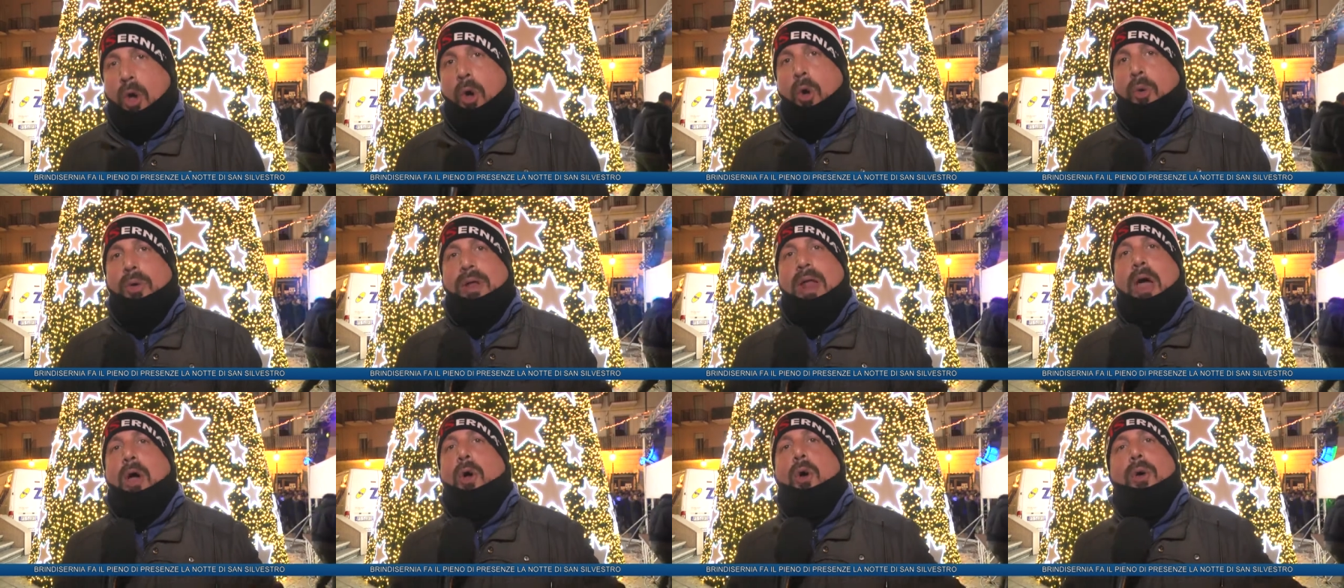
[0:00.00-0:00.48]

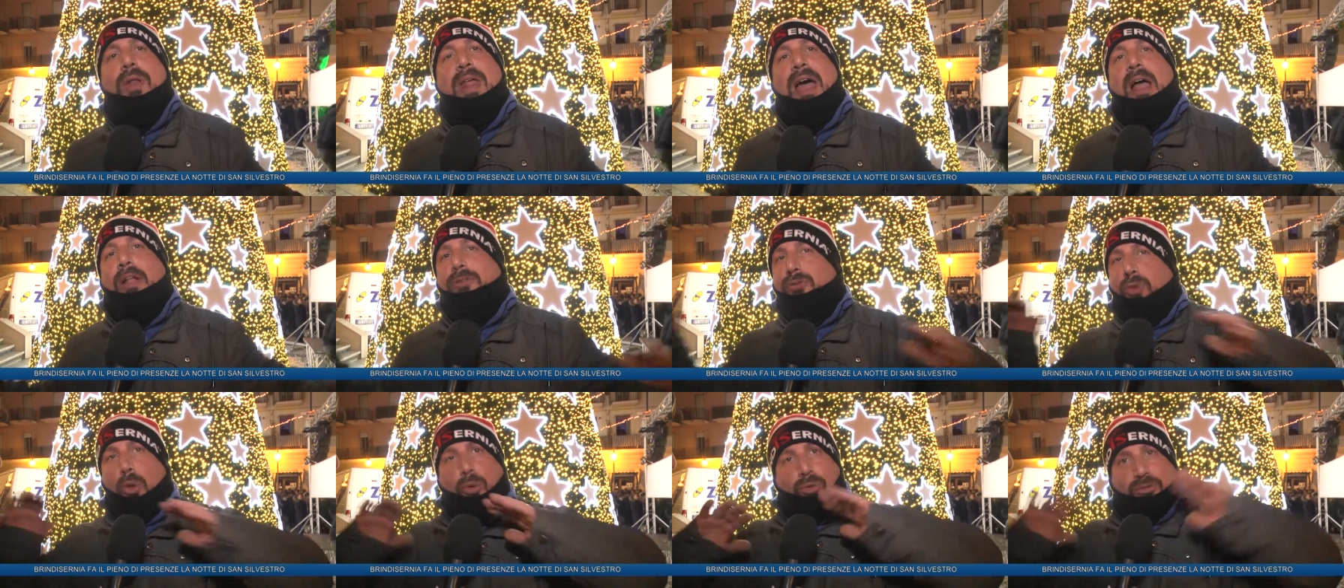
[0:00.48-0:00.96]
un augurio
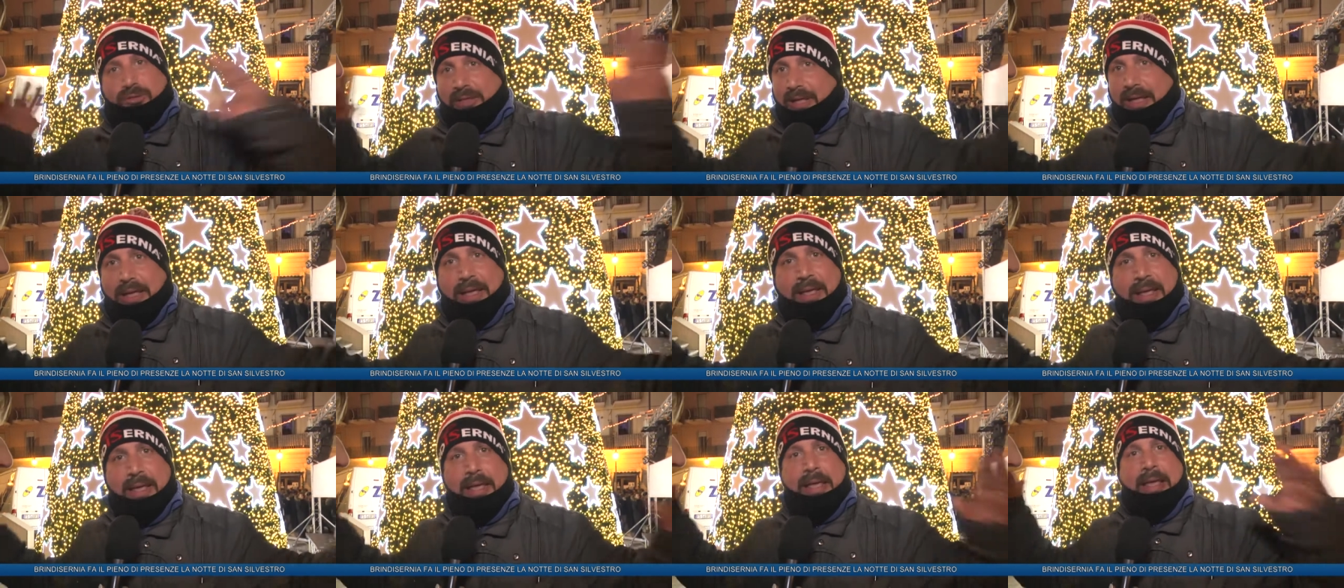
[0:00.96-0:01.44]
a
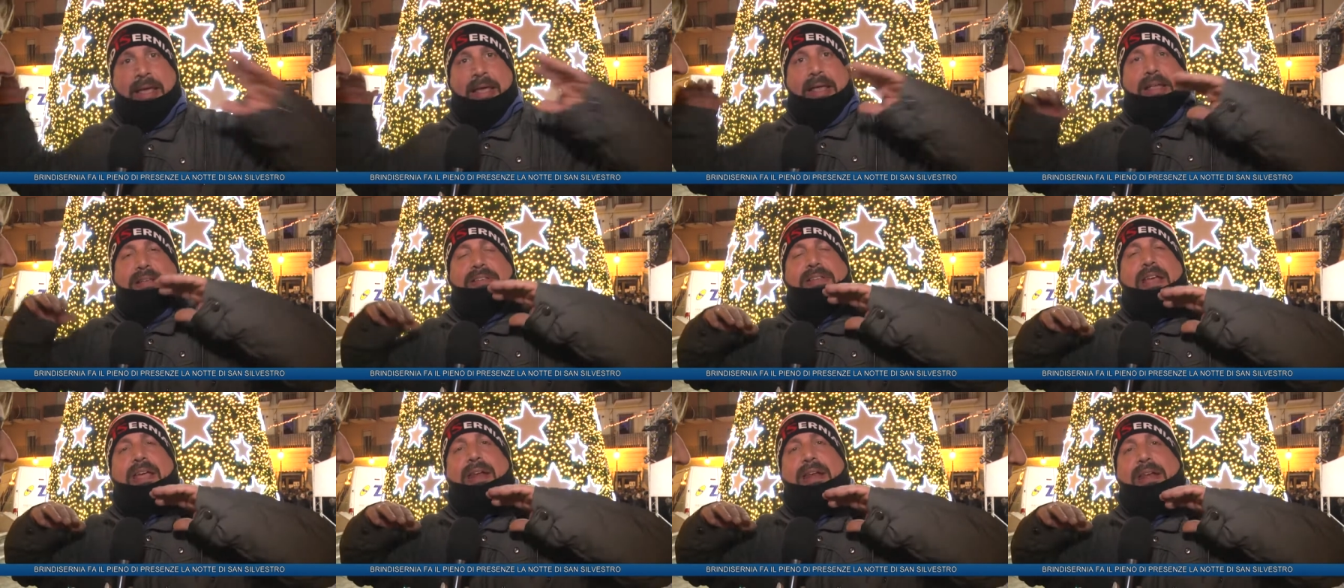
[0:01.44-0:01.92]
tutti,
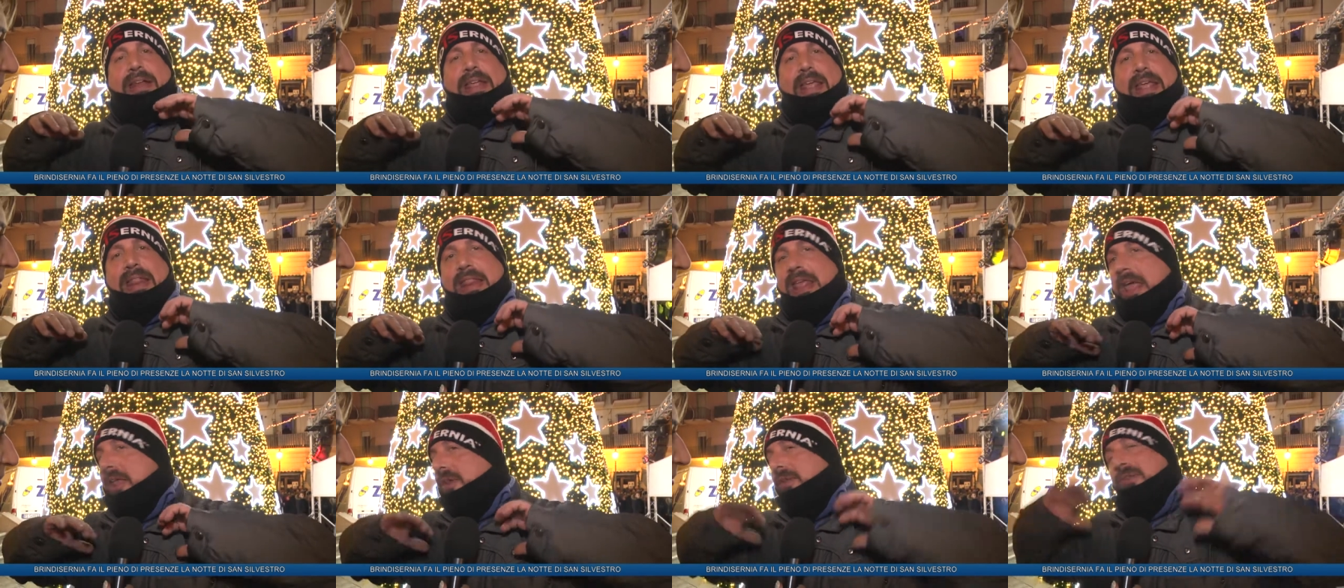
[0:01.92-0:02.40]
i
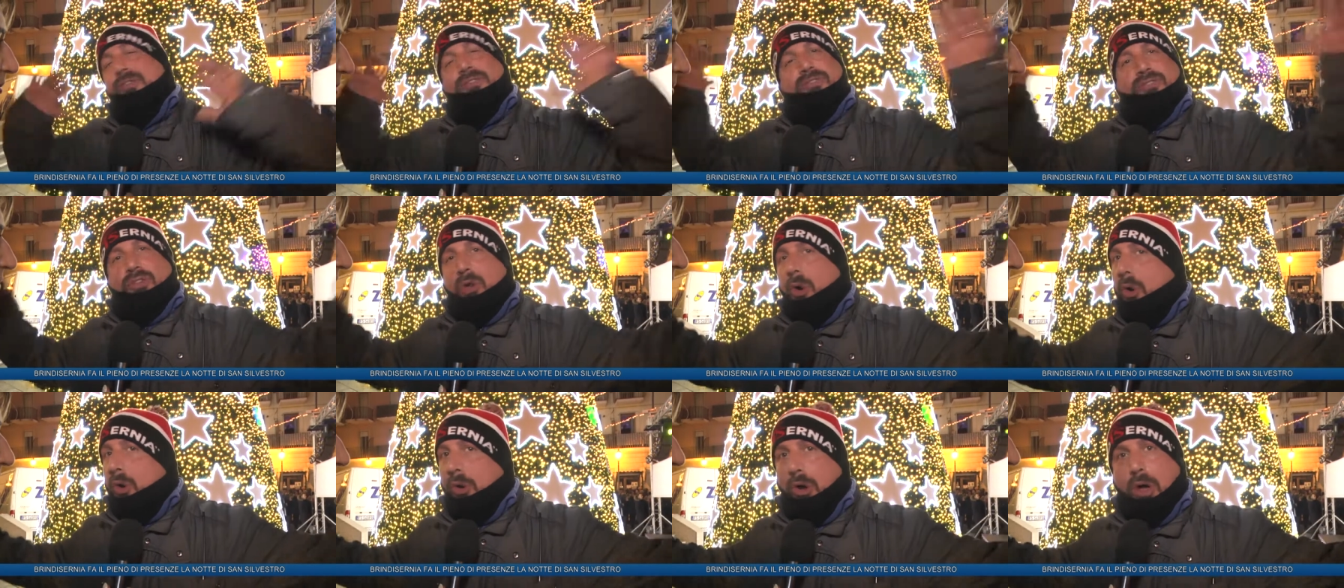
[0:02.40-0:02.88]
Cernini e non
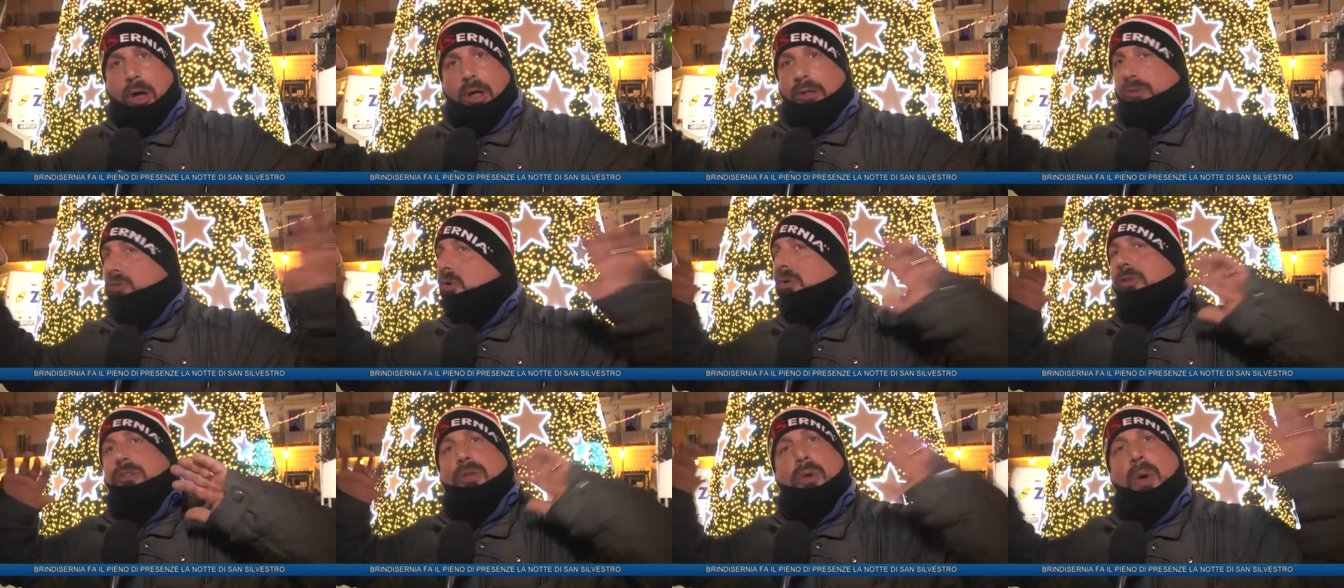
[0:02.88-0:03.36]
solo, a
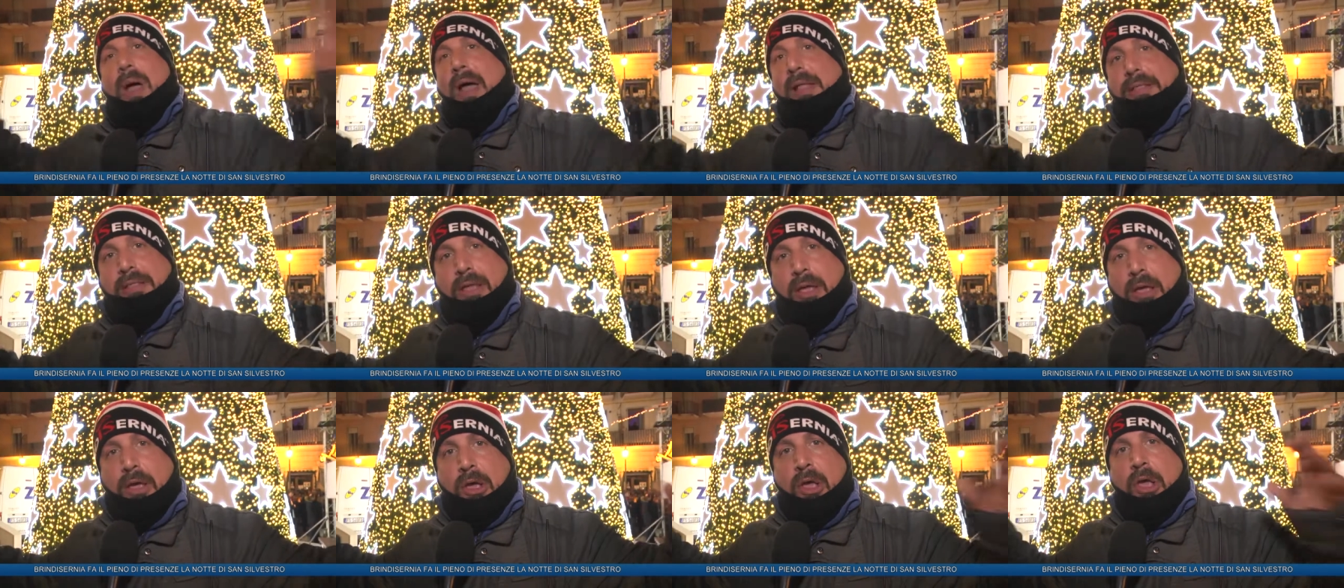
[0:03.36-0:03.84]
tutti
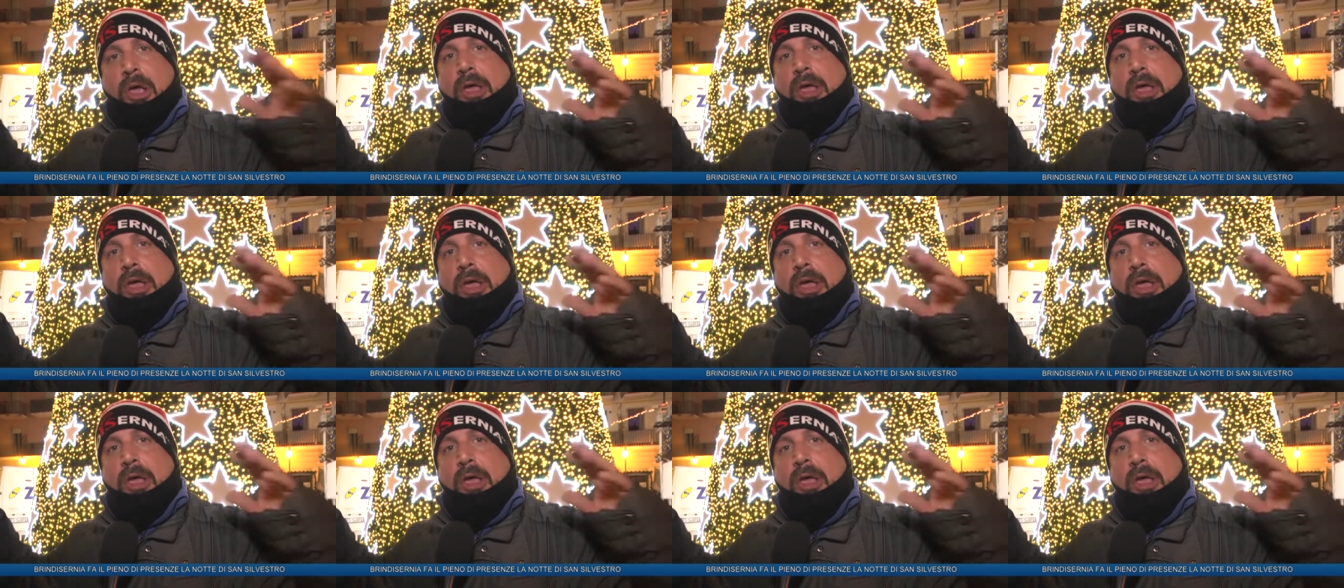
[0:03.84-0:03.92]
quanti,